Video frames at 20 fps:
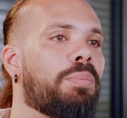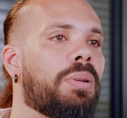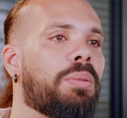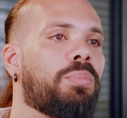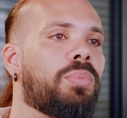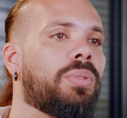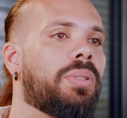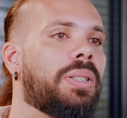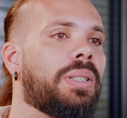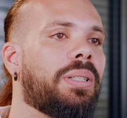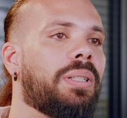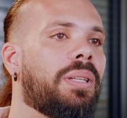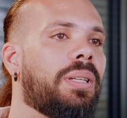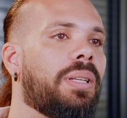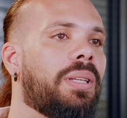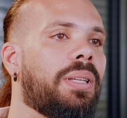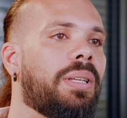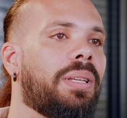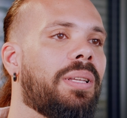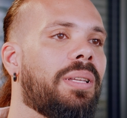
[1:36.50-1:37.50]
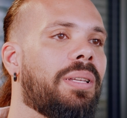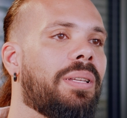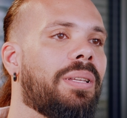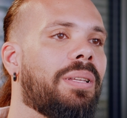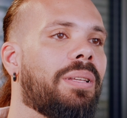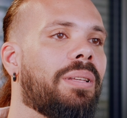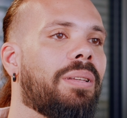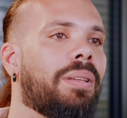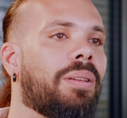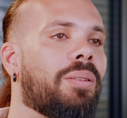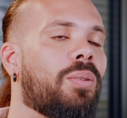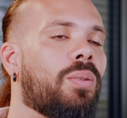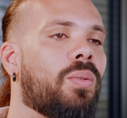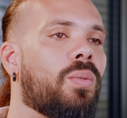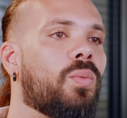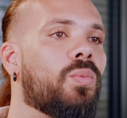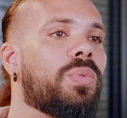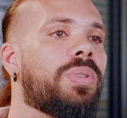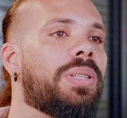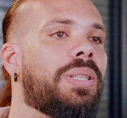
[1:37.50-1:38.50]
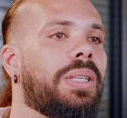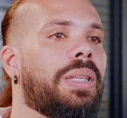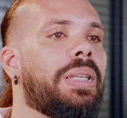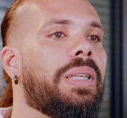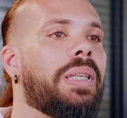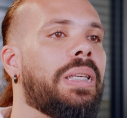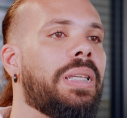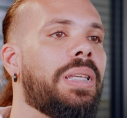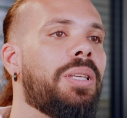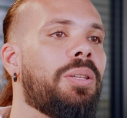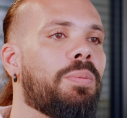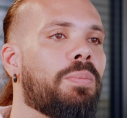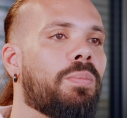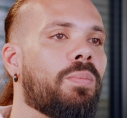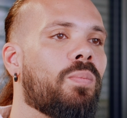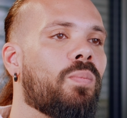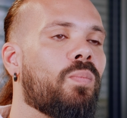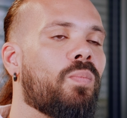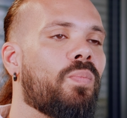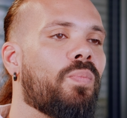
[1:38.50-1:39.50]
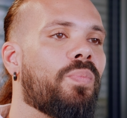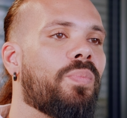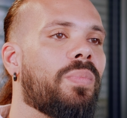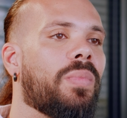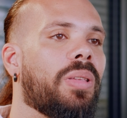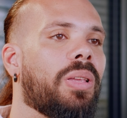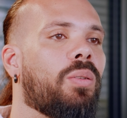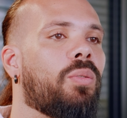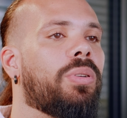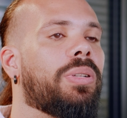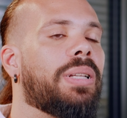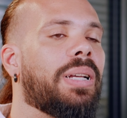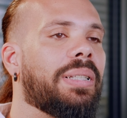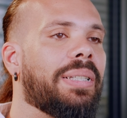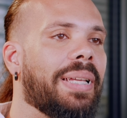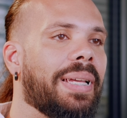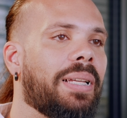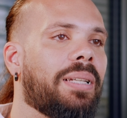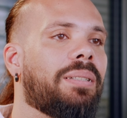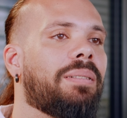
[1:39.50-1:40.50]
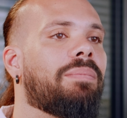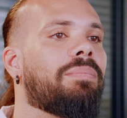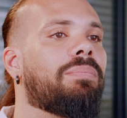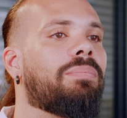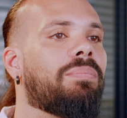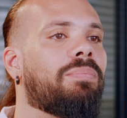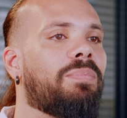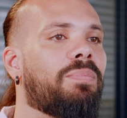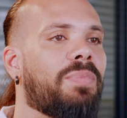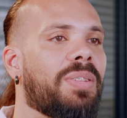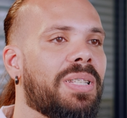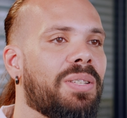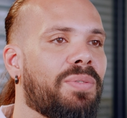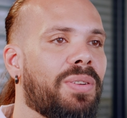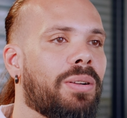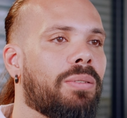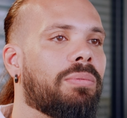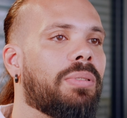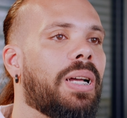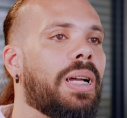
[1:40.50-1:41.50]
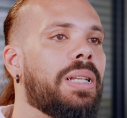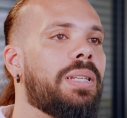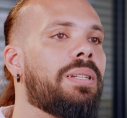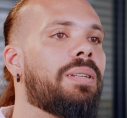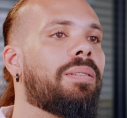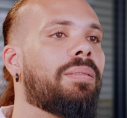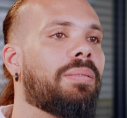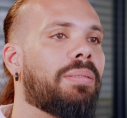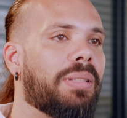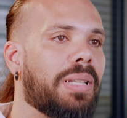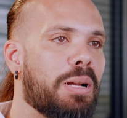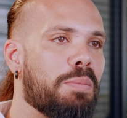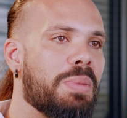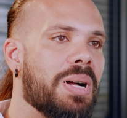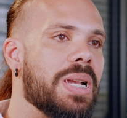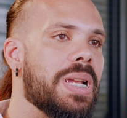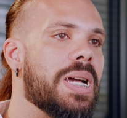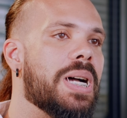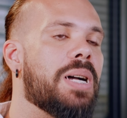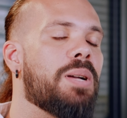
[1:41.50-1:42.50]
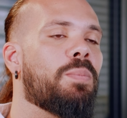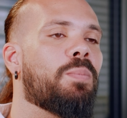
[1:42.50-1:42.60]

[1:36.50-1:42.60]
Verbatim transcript: para poder conseguir cuidar dela, fazer faculdade, trabalhar,